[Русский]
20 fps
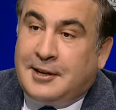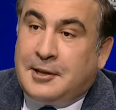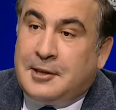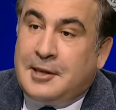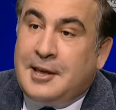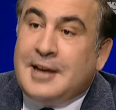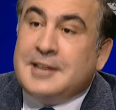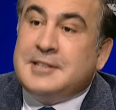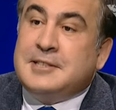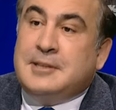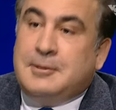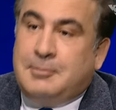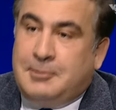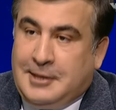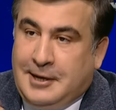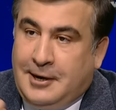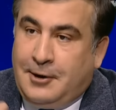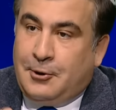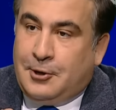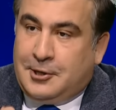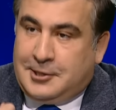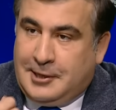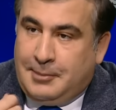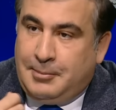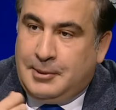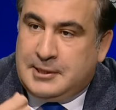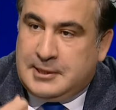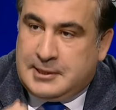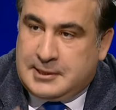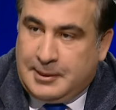я с ними договорился
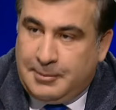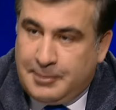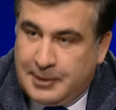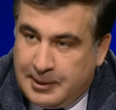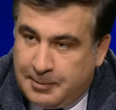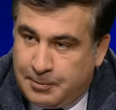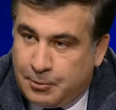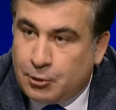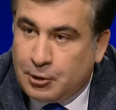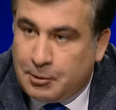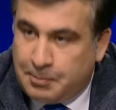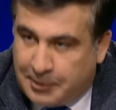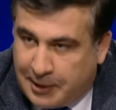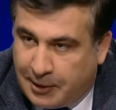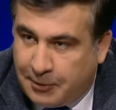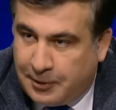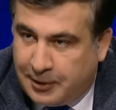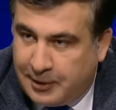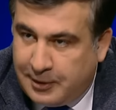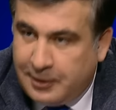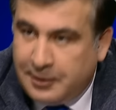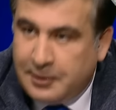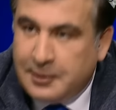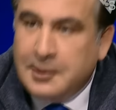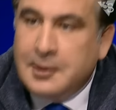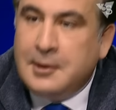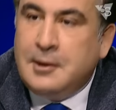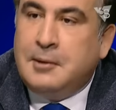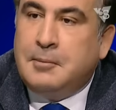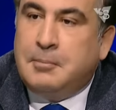об Одесском аэропорте, правильно,
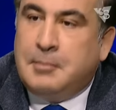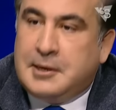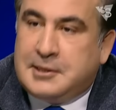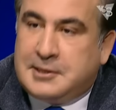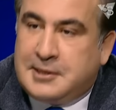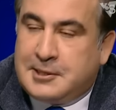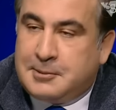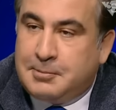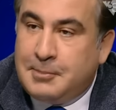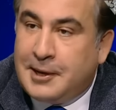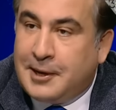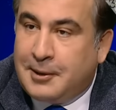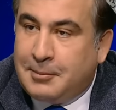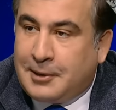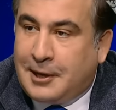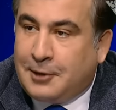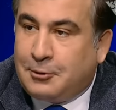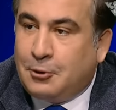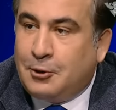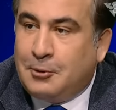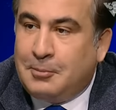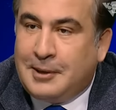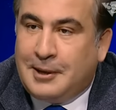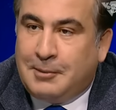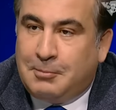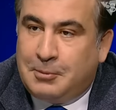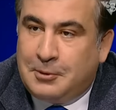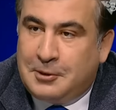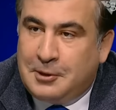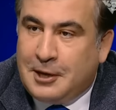вместе с мэром, которым я
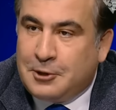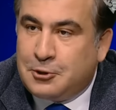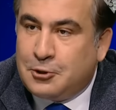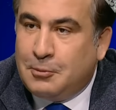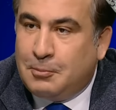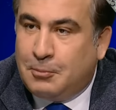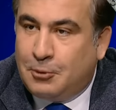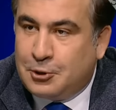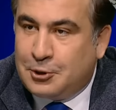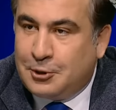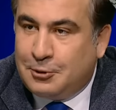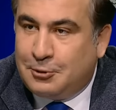ни о чем больше